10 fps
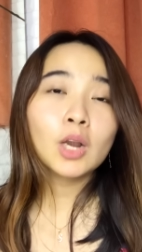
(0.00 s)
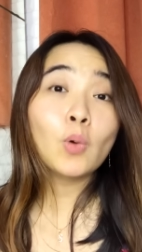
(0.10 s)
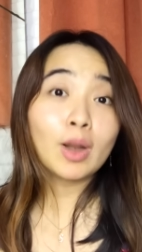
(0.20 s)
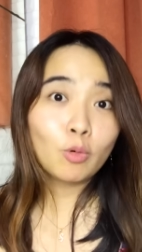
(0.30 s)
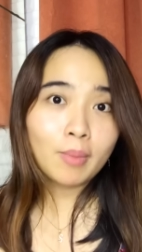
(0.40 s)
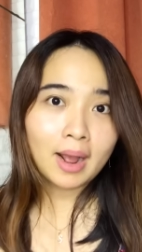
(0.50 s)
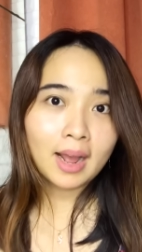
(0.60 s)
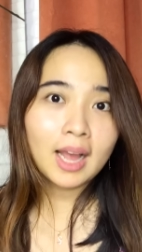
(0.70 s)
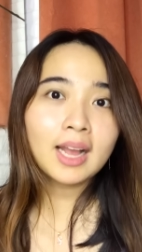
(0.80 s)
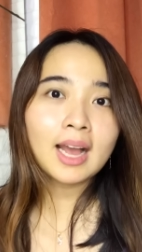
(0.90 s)
keluar
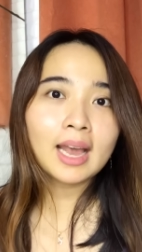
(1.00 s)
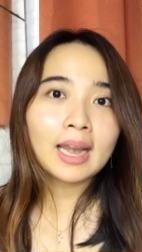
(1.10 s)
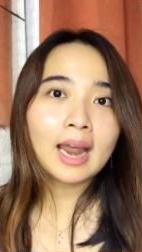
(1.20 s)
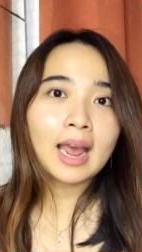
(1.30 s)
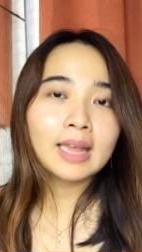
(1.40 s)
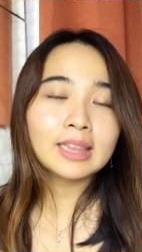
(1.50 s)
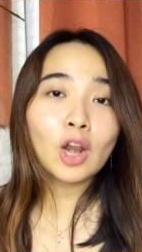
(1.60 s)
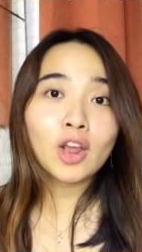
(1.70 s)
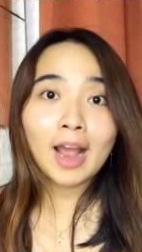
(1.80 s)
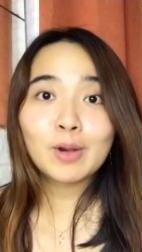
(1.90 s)
rumah Karena
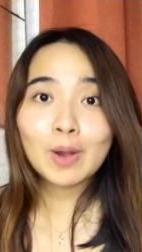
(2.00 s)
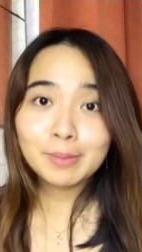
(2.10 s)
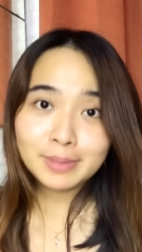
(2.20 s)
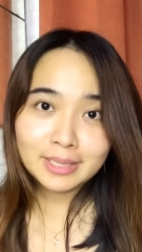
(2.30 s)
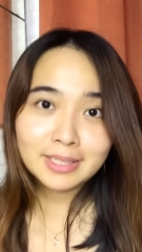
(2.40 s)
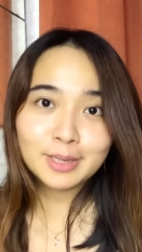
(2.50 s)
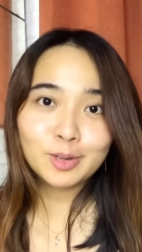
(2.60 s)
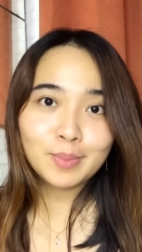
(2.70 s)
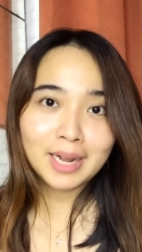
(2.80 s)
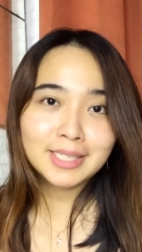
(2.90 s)
telur aku habis di
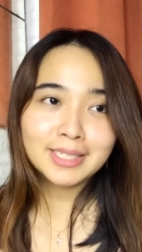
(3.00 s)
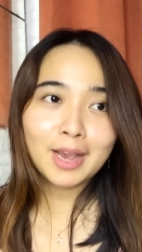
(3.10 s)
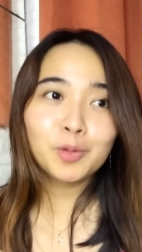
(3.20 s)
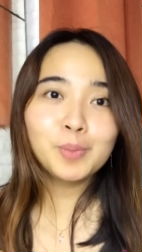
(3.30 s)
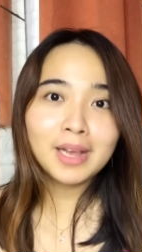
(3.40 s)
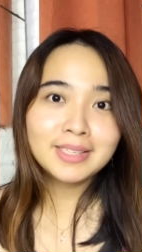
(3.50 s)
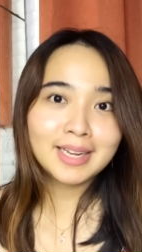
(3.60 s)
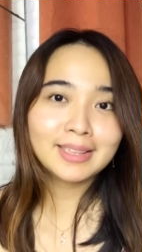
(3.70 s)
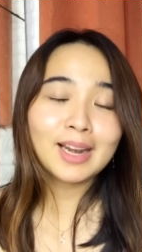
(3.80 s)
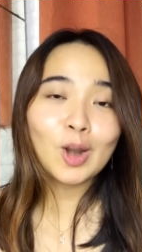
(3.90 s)
rumah, jadi aku
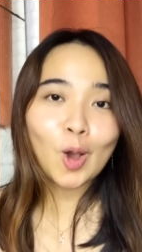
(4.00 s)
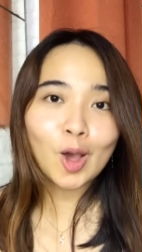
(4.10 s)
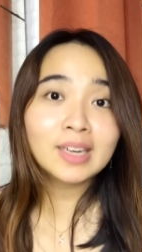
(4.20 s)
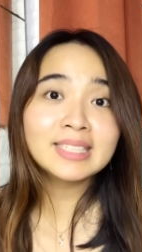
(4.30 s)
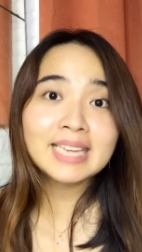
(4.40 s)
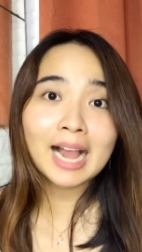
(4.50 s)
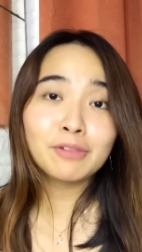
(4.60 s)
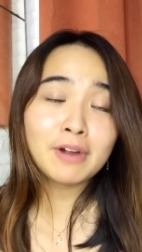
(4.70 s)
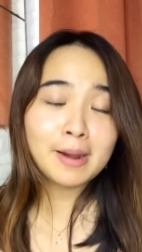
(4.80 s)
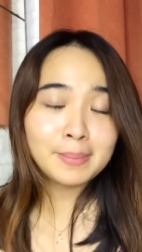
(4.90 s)
belanja telur di
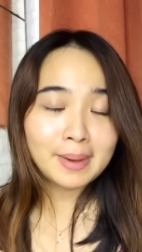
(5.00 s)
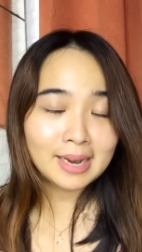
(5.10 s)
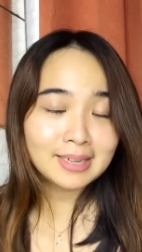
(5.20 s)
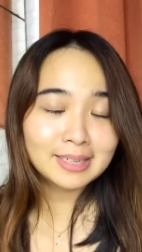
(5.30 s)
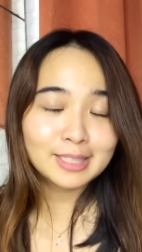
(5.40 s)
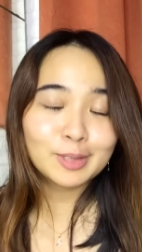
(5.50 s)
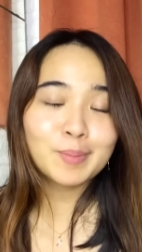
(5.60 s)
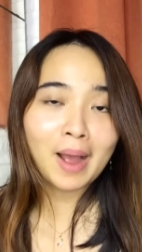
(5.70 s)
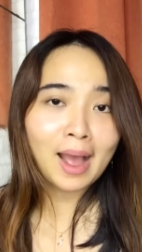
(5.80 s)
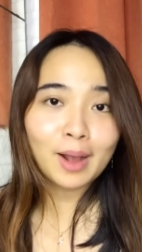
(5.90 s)
Alfamart dekat
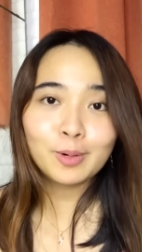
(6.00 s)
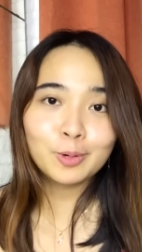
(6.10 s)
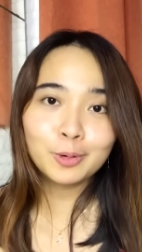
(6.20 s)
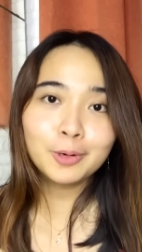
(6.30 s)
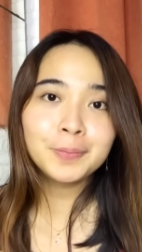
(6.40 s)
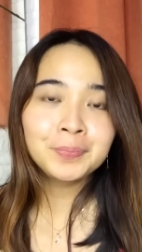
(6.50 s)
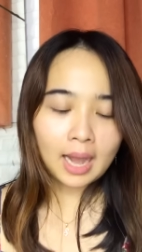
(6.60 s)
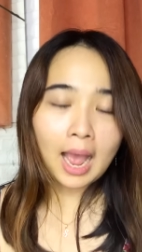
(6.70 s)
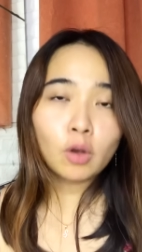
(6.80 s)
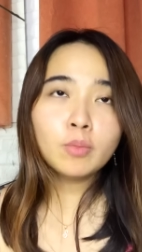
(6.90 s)
rumah aku
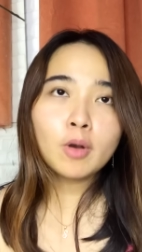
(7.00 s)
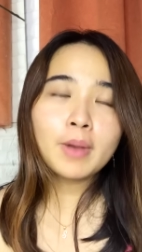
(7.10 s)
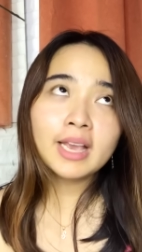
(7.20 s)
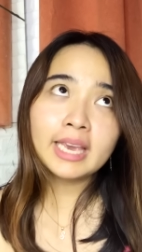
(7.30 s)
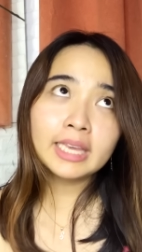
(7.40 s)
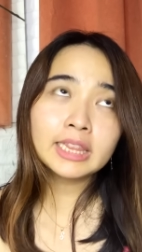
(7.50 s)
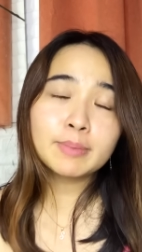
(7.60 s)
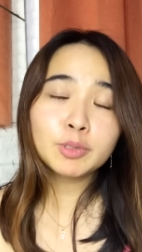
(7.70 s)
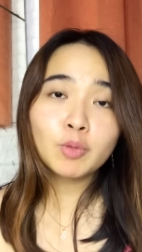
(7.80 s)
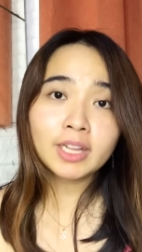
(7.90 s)
nah aku mau bagiin
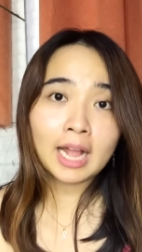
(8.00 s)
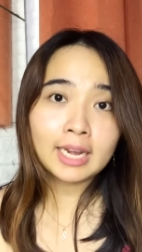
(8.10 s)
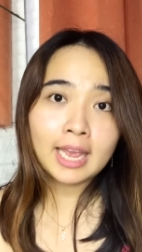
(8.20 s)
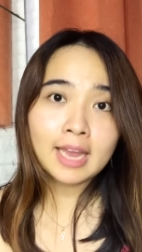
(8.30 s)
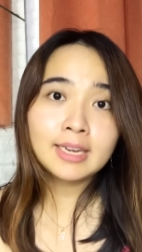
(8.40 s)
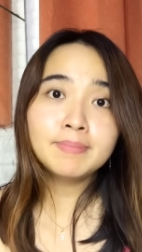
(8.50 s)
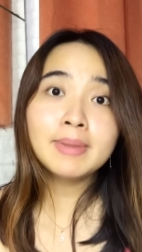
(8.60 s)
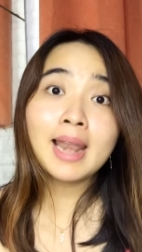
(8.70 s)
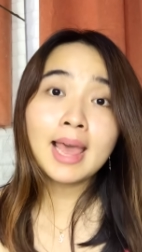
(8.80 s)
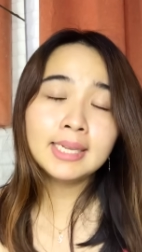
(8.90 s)
tips buat kalian
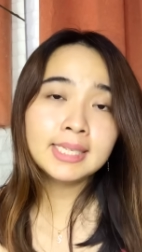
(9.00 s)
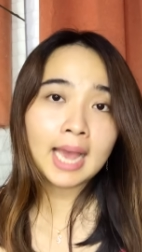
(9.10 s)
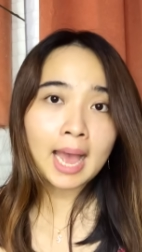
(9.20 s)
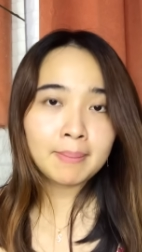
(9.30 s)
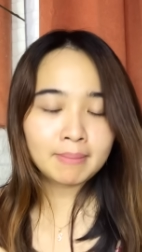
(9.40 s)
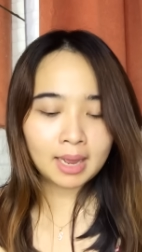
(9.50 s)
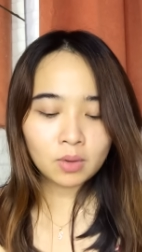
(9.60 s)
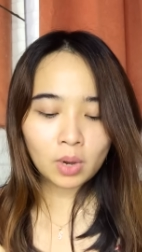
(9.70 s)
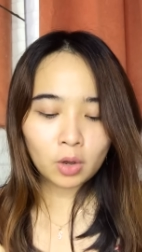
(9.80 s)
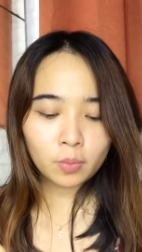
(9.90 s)
belanja
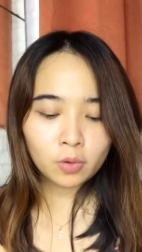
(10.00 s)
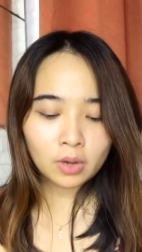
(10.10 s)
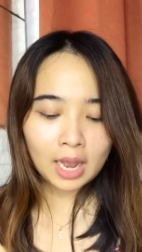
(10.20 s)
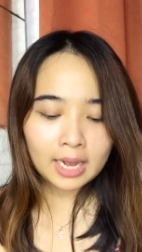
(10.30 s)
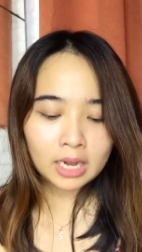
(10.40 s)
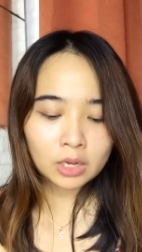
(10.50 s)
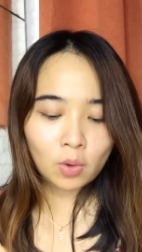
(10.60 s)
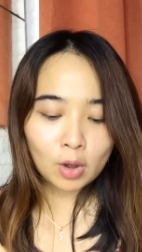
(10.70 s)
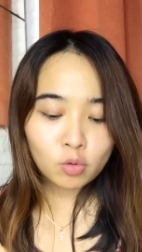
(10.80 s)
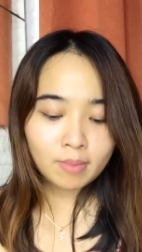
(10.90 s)
aman walaupun kalian
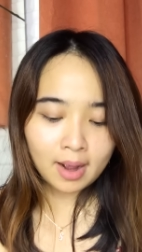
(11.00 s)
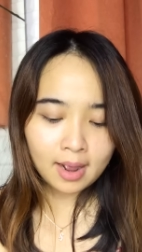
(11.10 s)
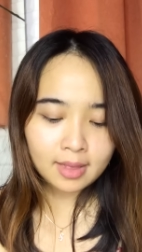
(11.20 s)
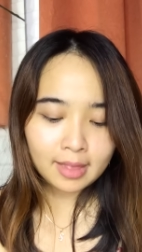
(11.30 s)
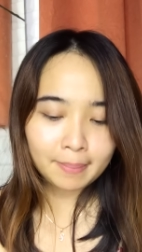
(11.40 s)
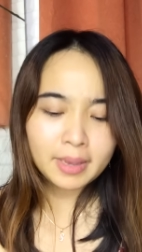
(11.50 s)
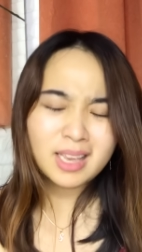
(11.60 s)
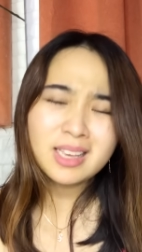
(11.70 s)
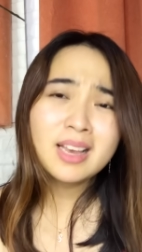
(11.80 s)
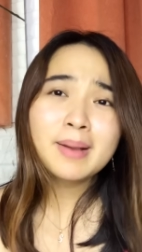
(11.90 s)
keluar rumah tapi